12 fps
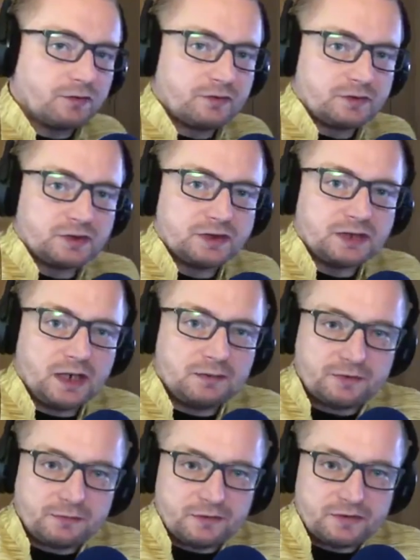czyli albo z
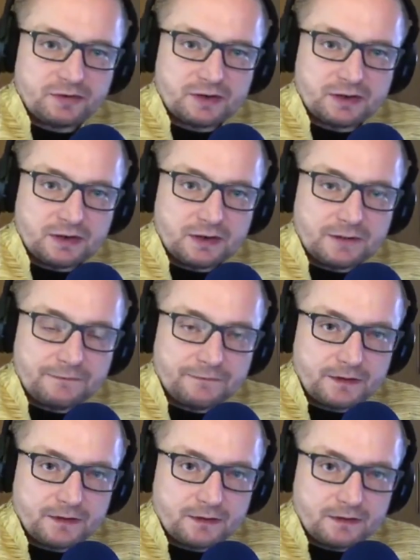posiadania
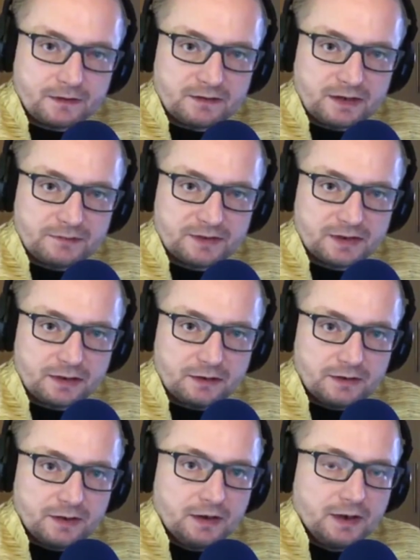e, samskar
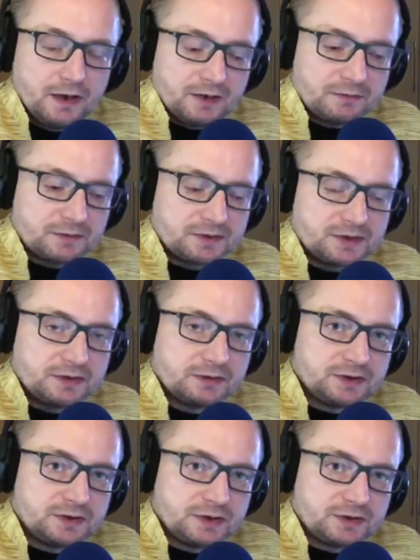z poprzedniego
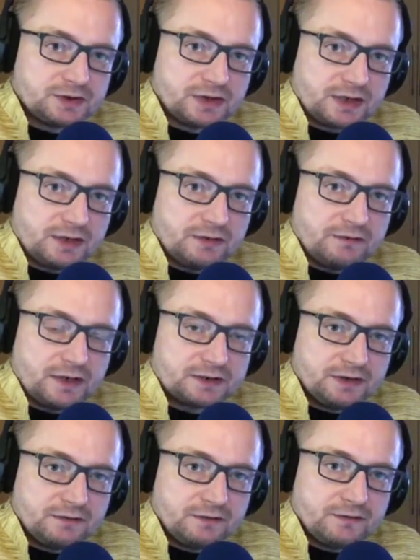życia, czyli takich
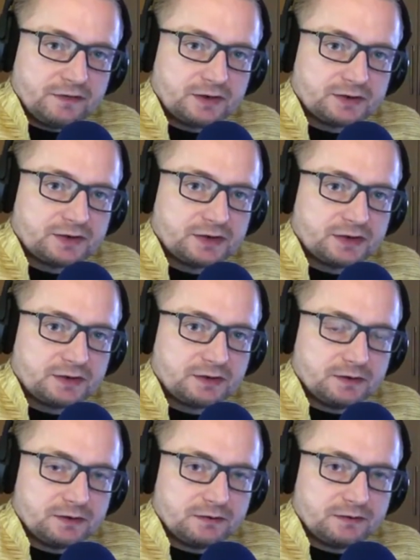wrażeń wewnętrznych
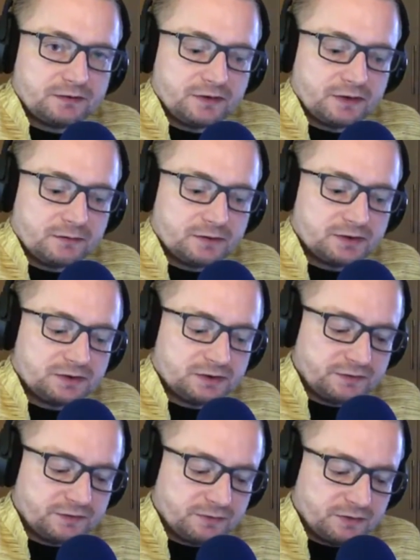e, w świadomości czy
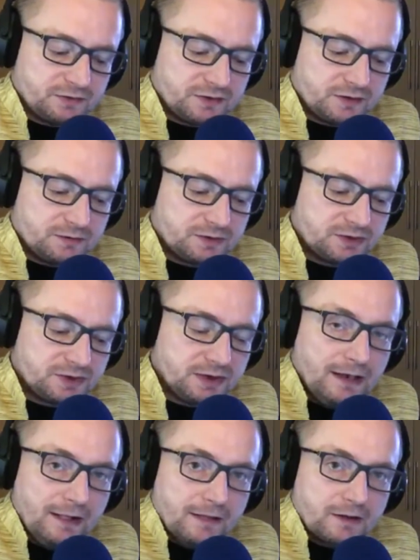w podświadomości,
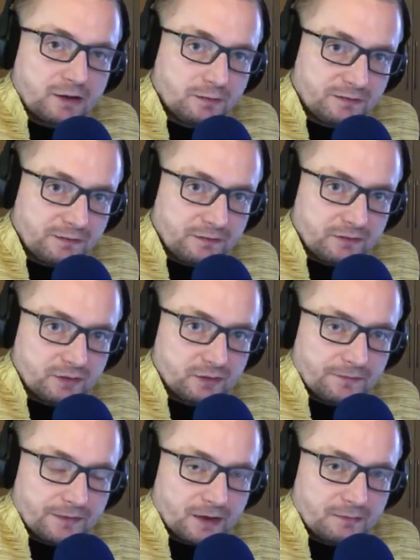lub z powodu
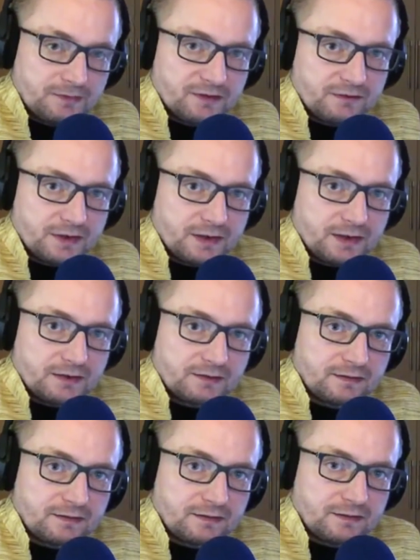obcowania
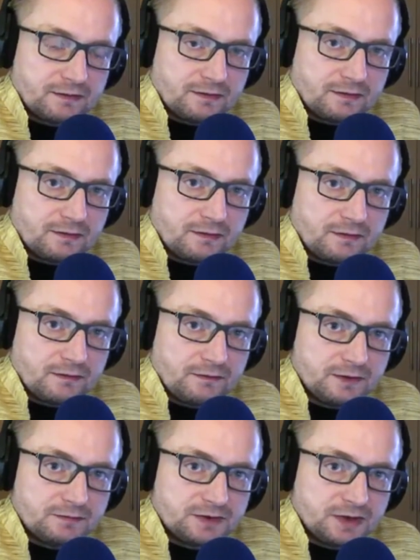z, z
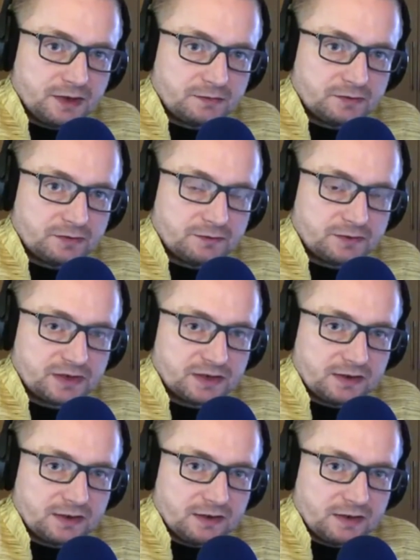wielbicielem, który posiada
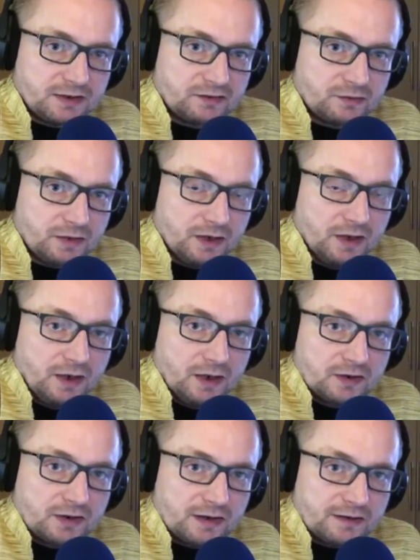ten nastrój
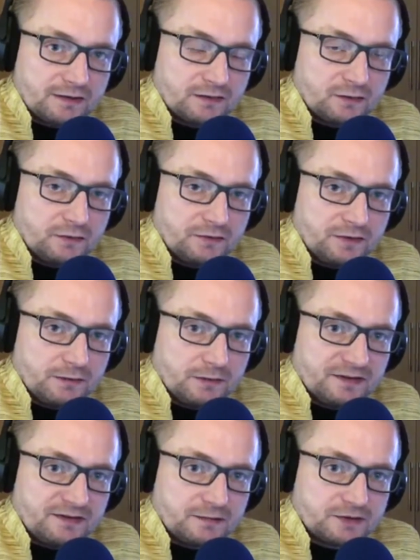teraz tu w tym
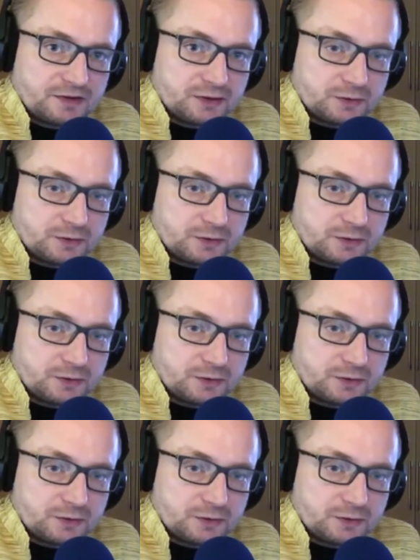obecnym życiu.